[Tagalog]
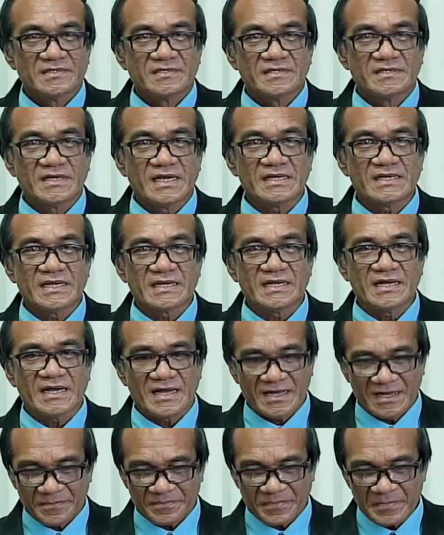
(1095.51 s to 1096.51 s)
nga
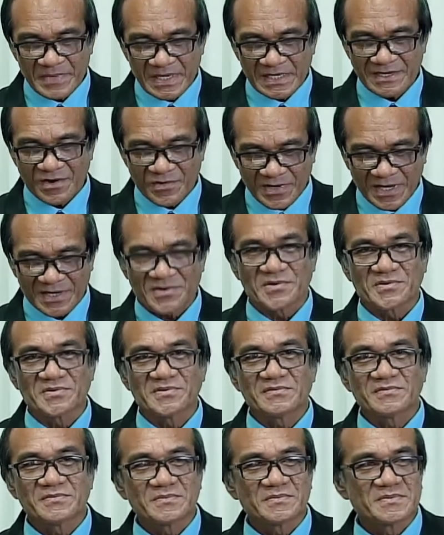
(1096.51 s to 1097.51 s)
nagapaminaw karon
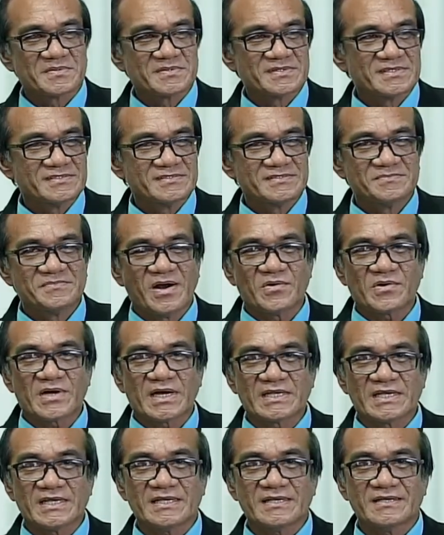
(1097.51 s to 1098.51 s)
mao
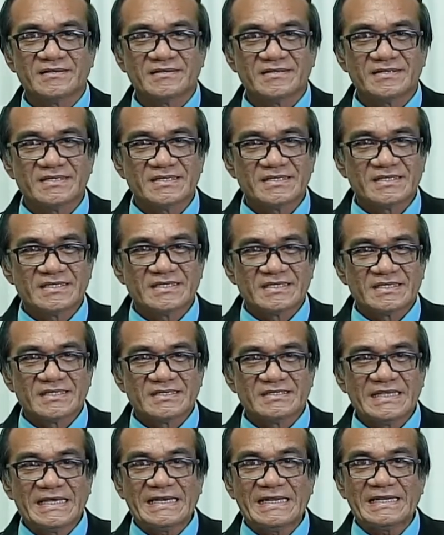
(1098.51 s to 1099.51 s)
kani
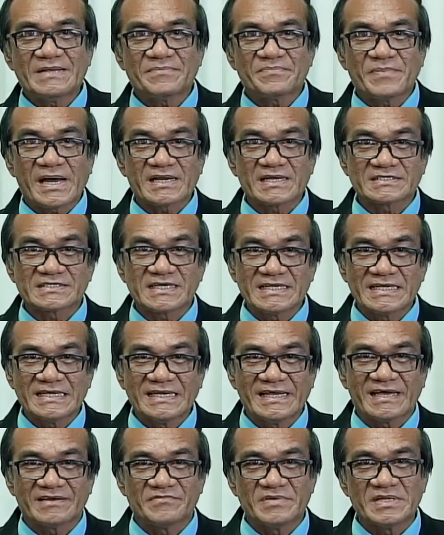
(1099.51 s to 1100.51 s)
dili ni para sa
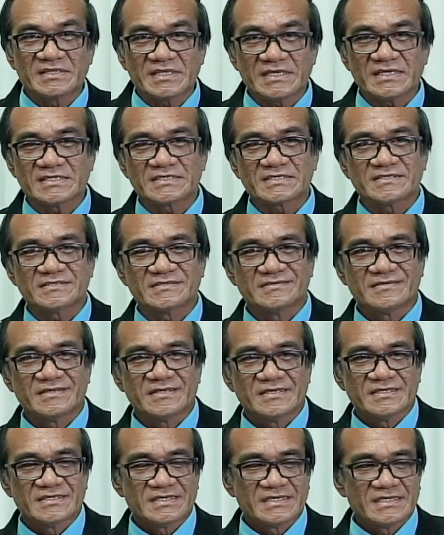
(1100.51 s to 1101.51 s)
dili Adventist
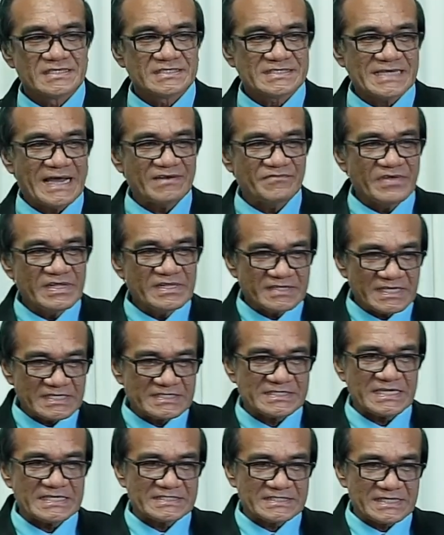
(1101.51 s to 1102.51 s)
sa
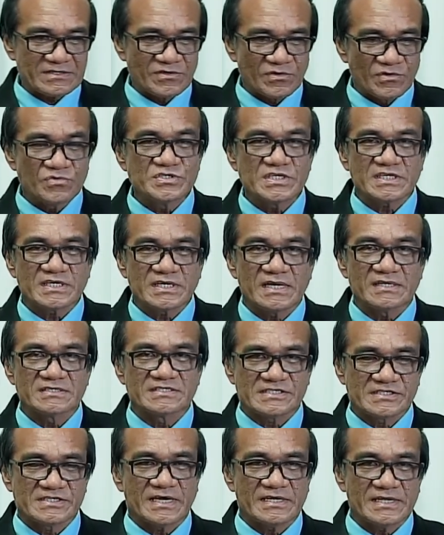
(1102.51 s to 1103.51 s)
Adventist eschatological
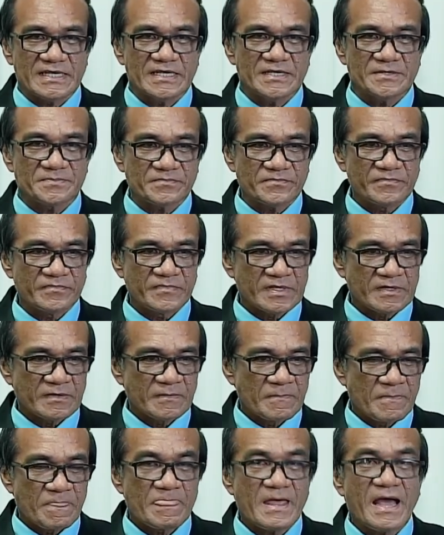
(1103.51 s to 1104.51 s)
study
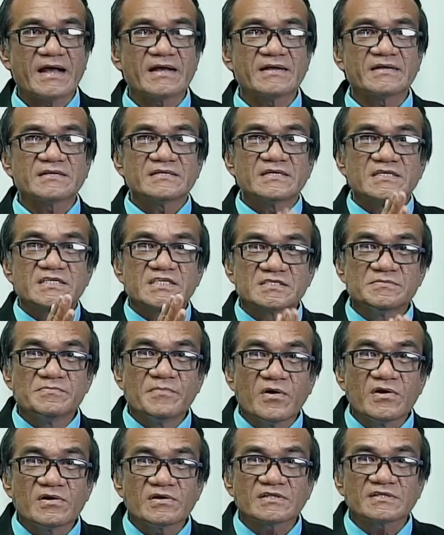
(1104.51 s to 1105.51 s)
ang
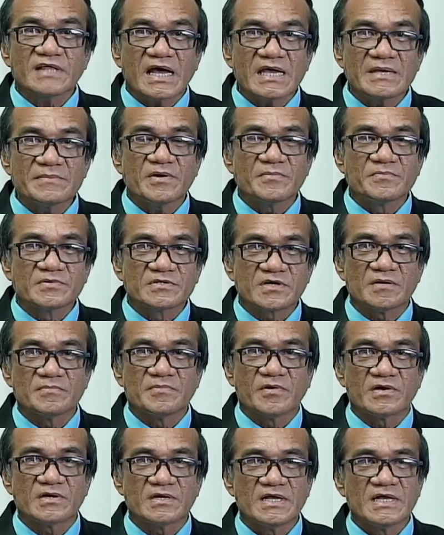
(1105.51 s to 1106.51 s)
small time of
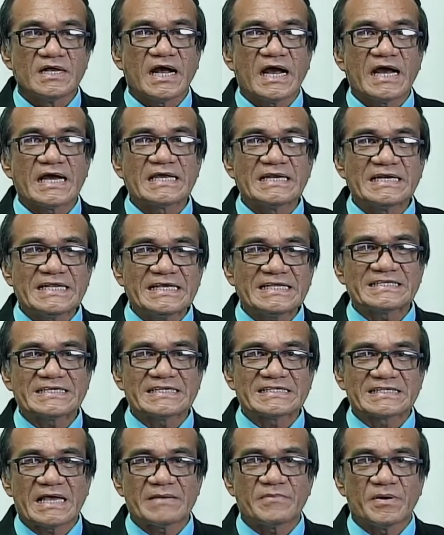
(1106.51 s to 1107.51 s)
trouble, ang little
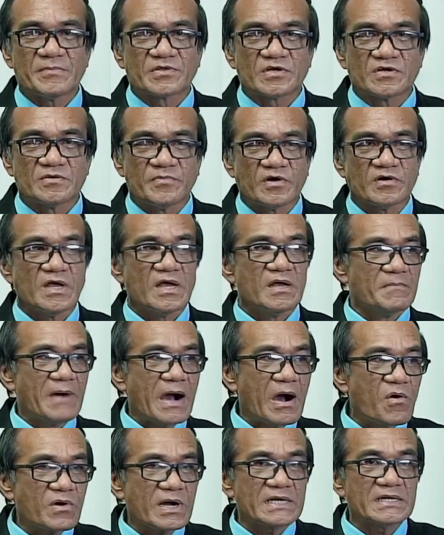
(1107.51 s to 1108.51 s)
time of trouble, mao
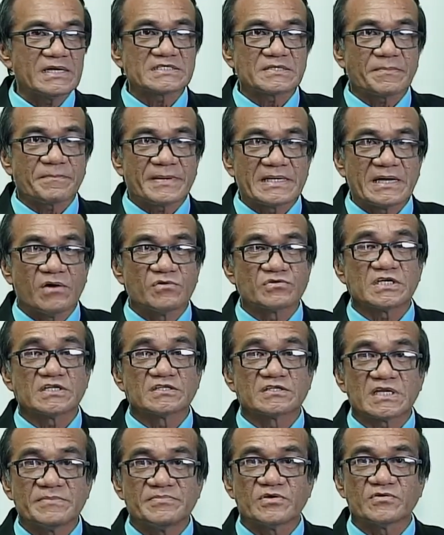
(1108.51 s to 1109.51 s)
ka nang sa panahon sa
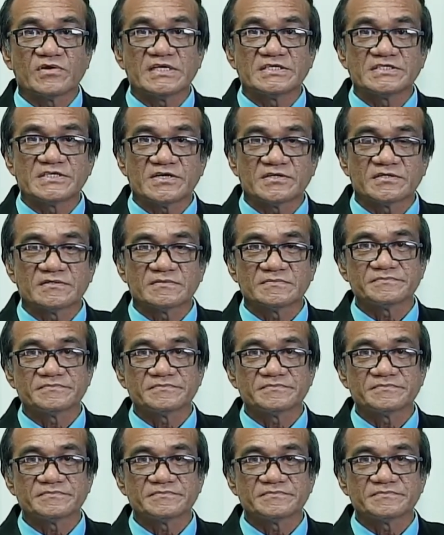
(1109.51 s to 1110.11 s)
tribulation.